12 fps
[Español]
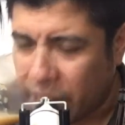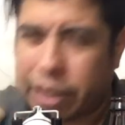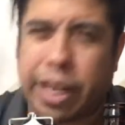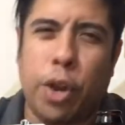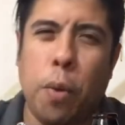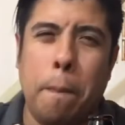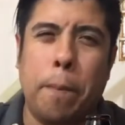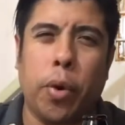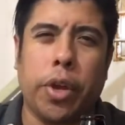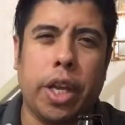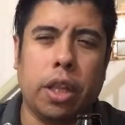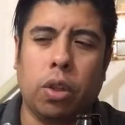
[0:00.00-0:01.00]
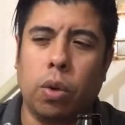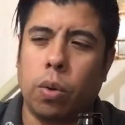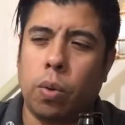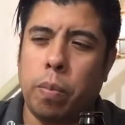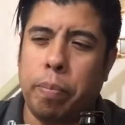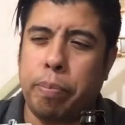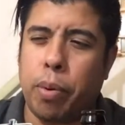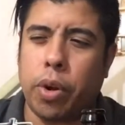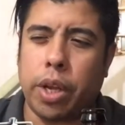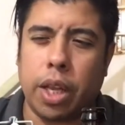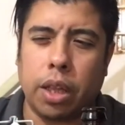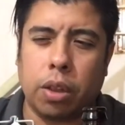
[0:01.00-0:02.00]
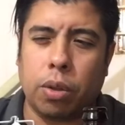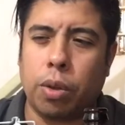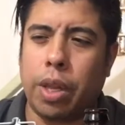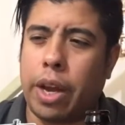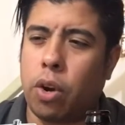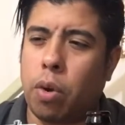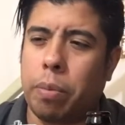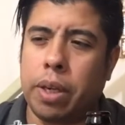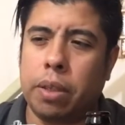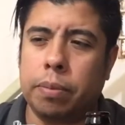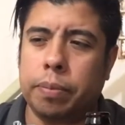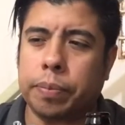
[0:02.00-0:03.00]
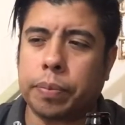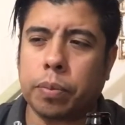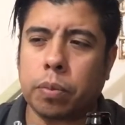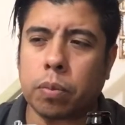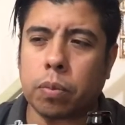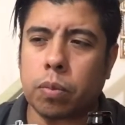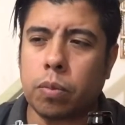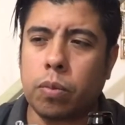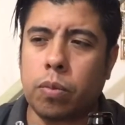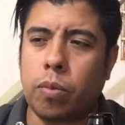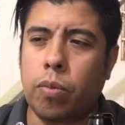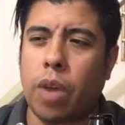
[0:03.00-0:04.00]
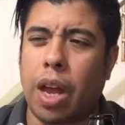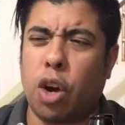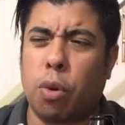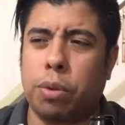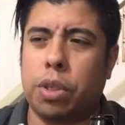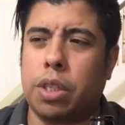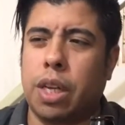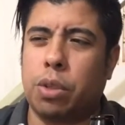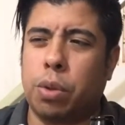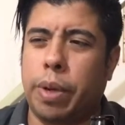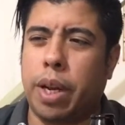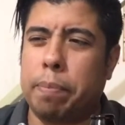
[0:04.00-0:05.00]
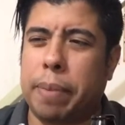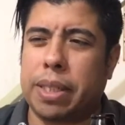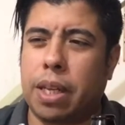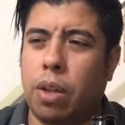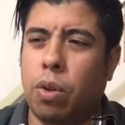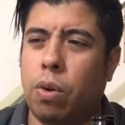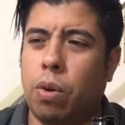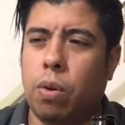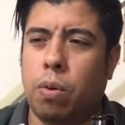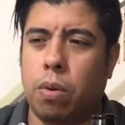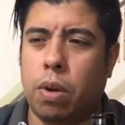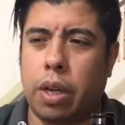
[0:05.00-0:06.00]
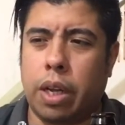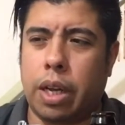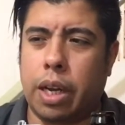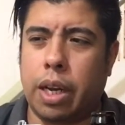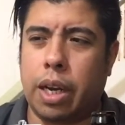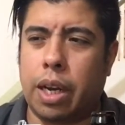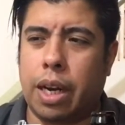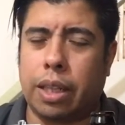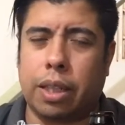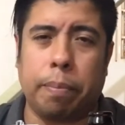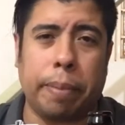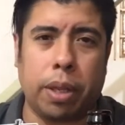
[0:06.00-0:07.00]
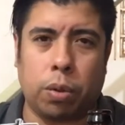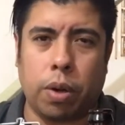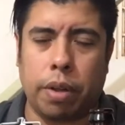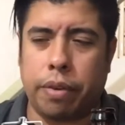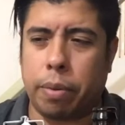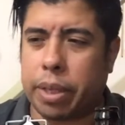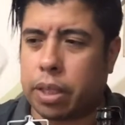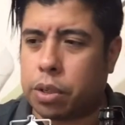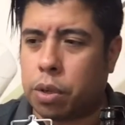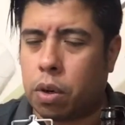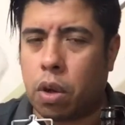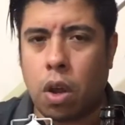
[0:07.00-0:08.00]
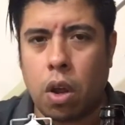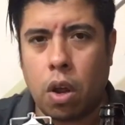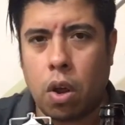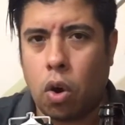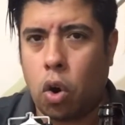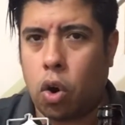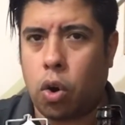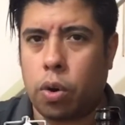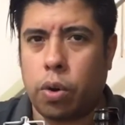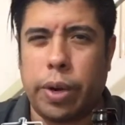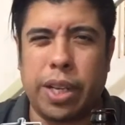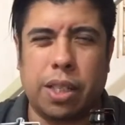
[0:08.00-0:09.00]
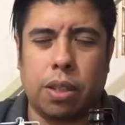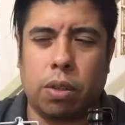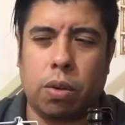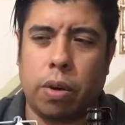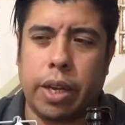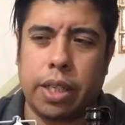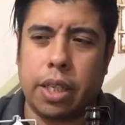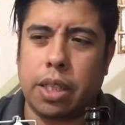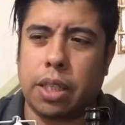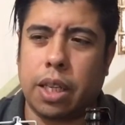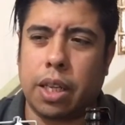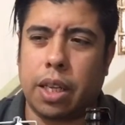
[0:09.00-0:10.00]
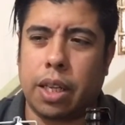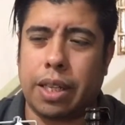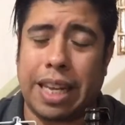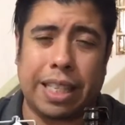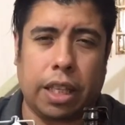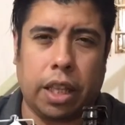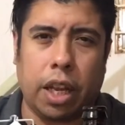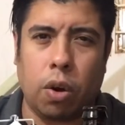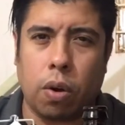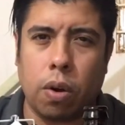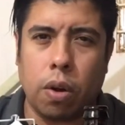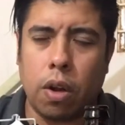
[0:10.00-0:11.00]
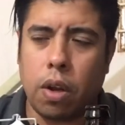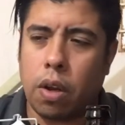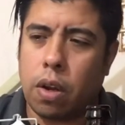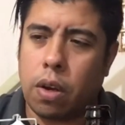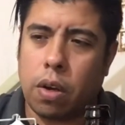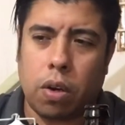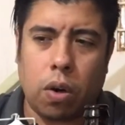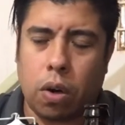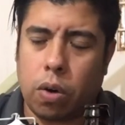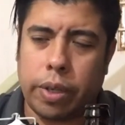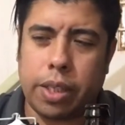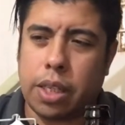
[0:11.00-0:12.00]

trae un poquito, un poquito de aroma a como si se les hubiera pasado eh, la temperatura de fermentación. Ojo, no es, no es este diacetilo no, no es de